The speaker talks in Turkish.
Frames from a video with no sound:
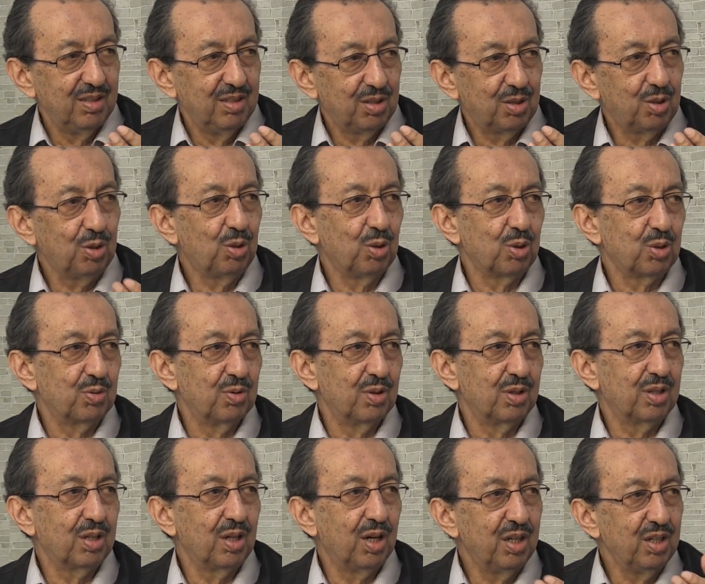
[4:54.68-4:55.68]
İki göz
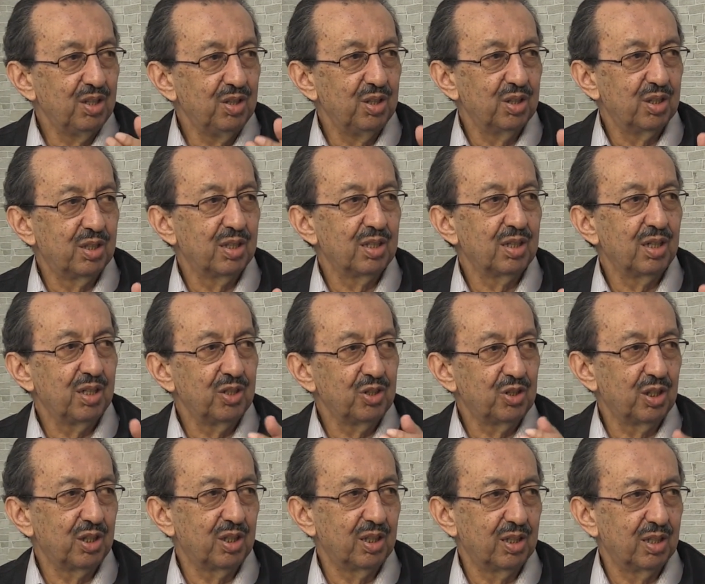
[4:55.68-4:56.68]
vardır, aynı yerde de aynı
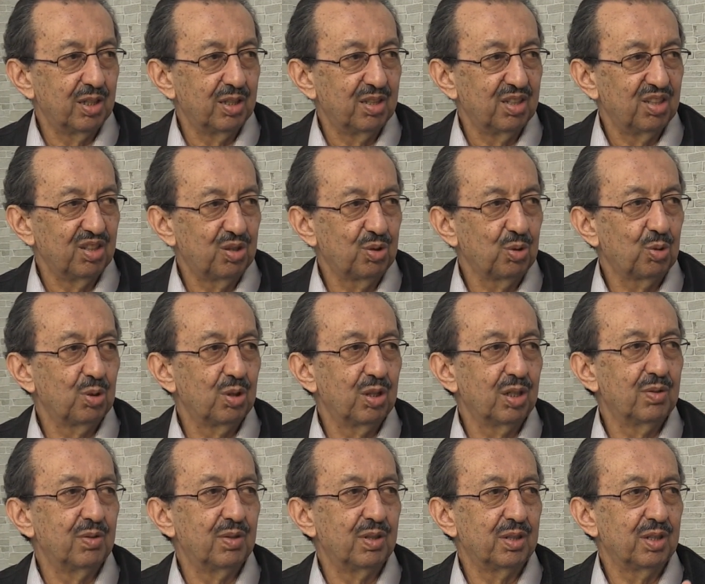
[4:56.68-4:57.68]
şekildedir. İki
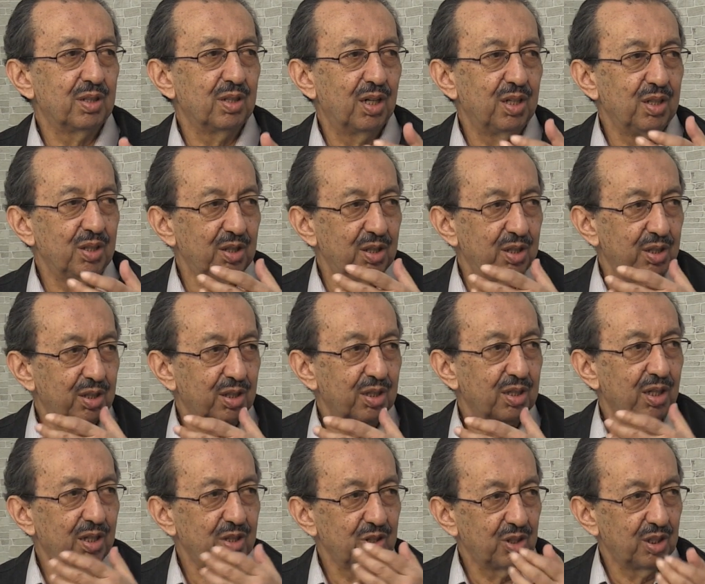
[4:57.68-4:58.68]
kulak vardır, aynı
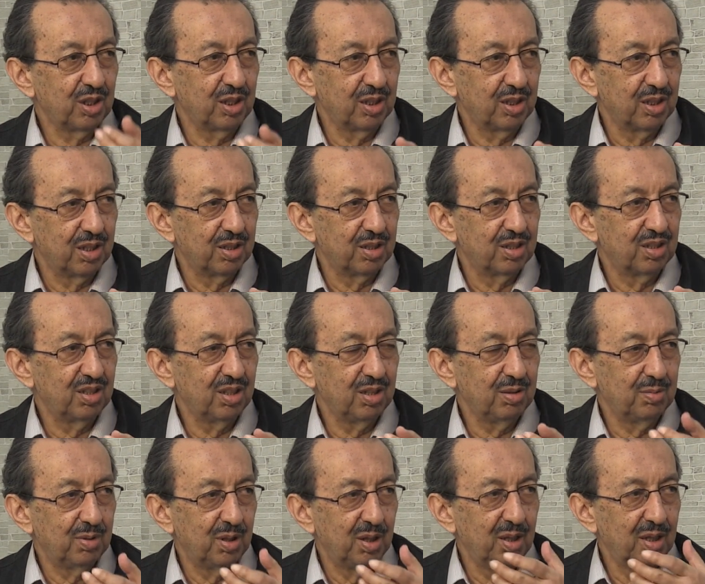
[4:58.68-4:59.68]
yerde de aynı şekildedir.
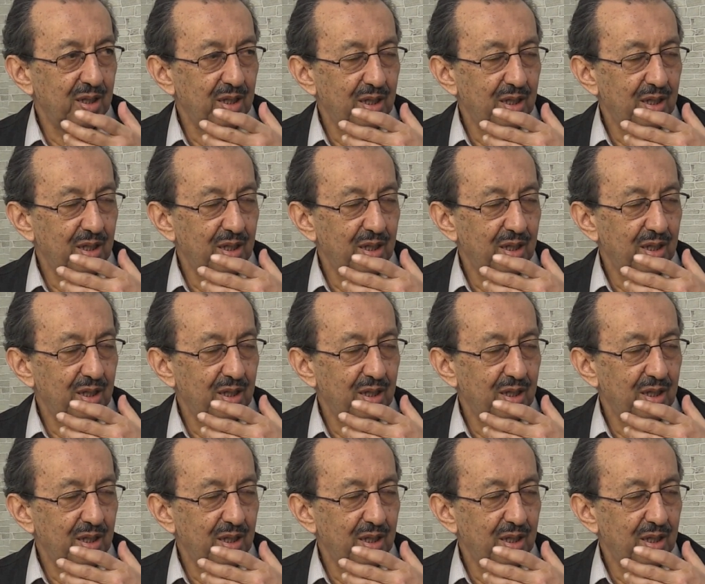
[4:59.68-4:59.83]
Değil mi?